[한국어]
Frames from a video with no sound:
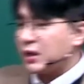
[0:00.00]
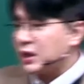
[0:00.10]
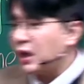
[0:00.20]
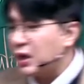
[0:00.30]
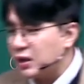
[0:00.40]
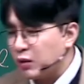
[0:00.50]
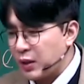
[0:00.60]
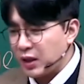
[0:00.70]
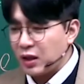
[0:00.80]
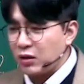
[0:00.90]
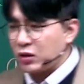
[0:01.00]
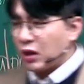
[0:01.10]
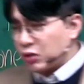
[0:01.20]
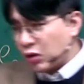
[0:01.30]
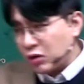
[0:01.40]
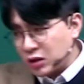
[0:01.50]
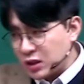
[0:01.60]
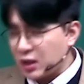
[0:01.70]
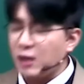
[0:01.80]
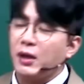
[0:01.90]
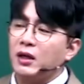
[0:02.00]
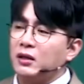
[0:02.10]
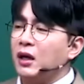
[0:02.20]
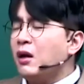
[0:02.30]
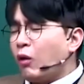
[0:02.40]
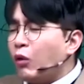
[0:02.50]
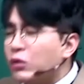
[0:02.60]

이렇게 사랑한다고 막 얘기해. 여자가 저리 꺼져 이 새끼야 막 하는데 어